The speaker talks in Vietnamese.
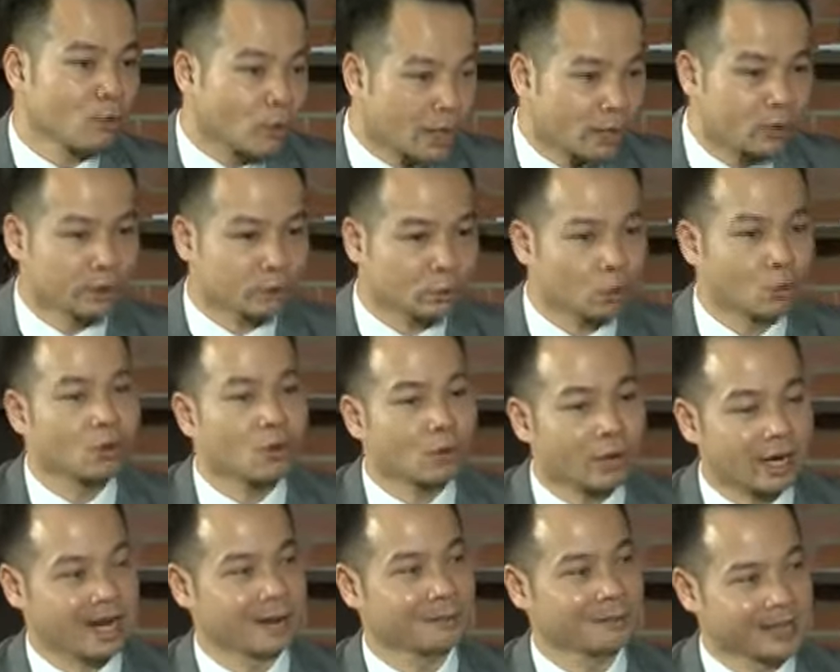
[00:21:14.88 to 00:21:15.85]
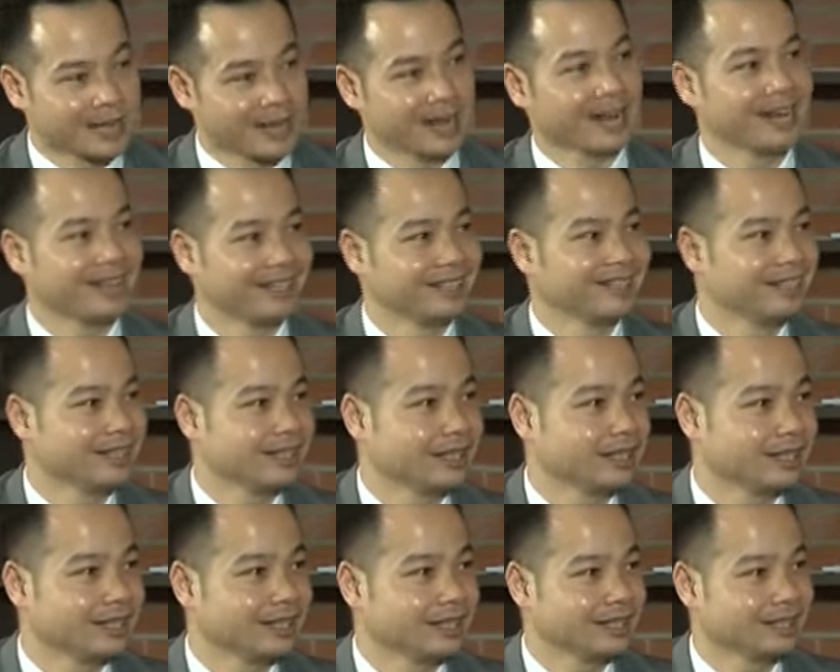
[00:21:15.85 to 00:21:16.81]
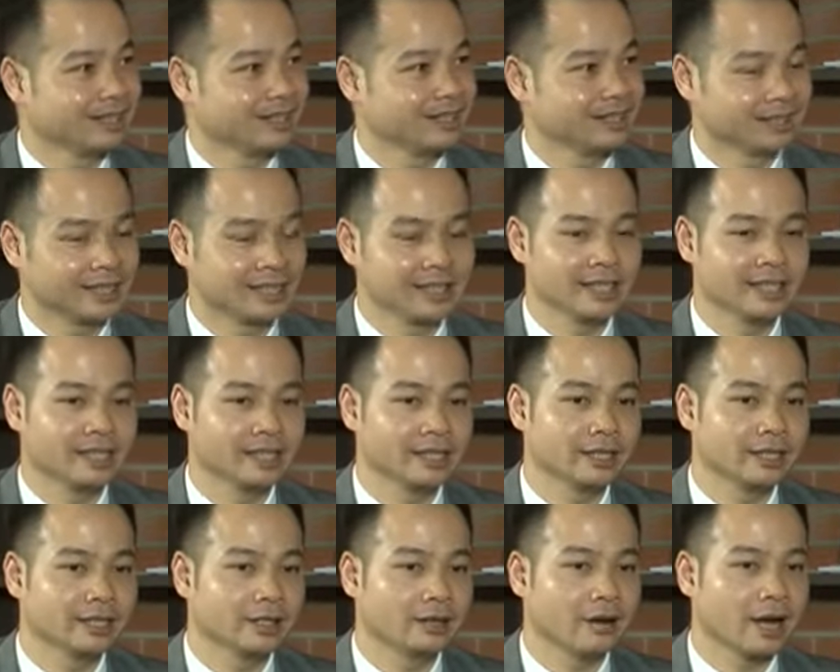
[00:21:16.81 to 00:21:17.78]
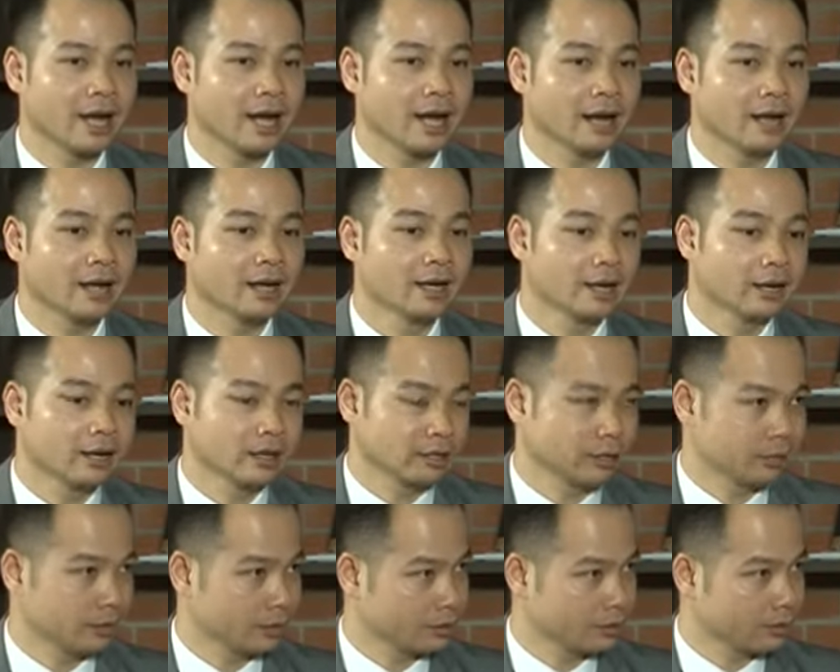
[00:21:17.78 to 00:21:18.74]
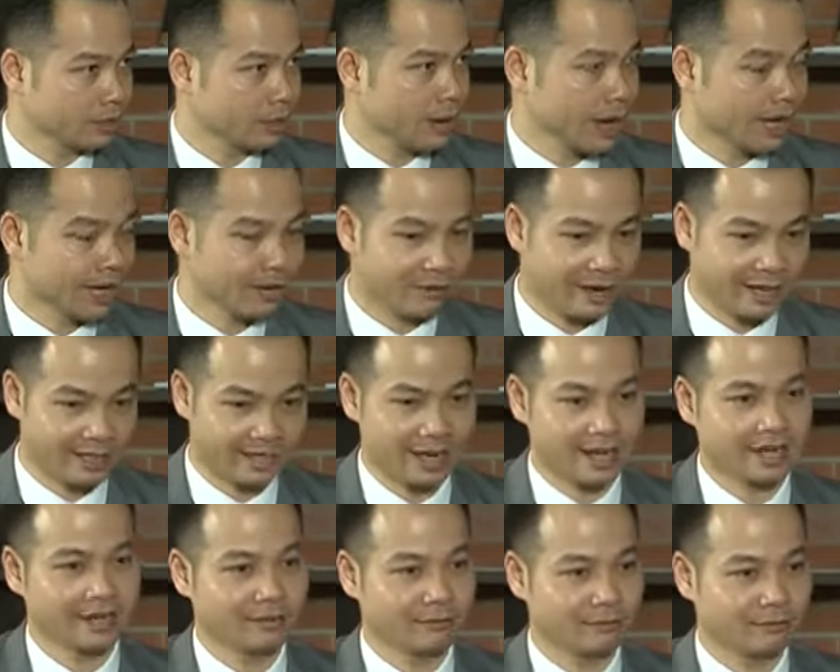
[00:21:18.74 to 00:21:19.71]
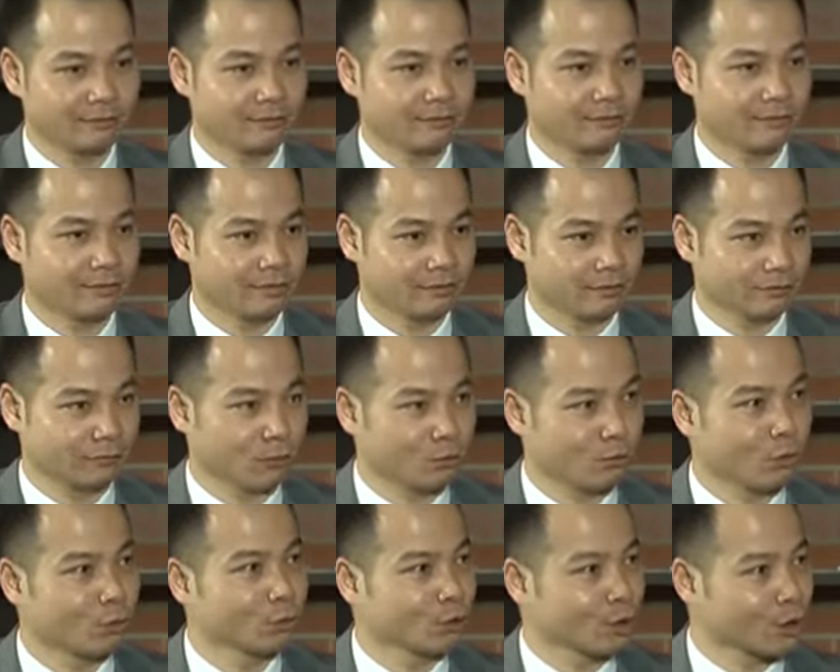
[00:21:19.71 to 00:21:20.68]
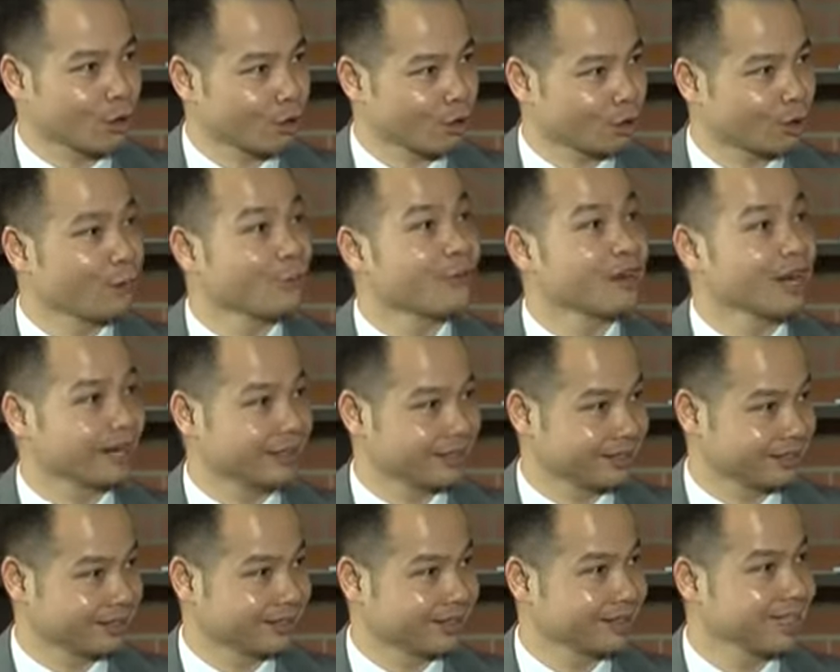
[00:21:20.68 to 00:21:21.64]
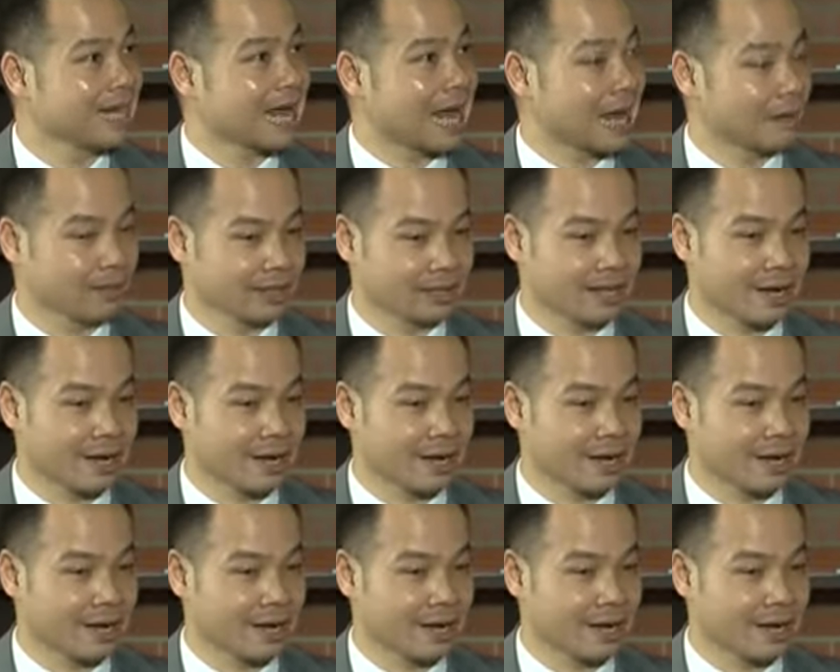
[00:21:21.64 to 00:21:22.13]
mục đích của giáo dục cuối cùng là để làm gì ạ? Thì đó là các bạn ấy phải gì ạ? Phục vụ cho công việc, đi làm để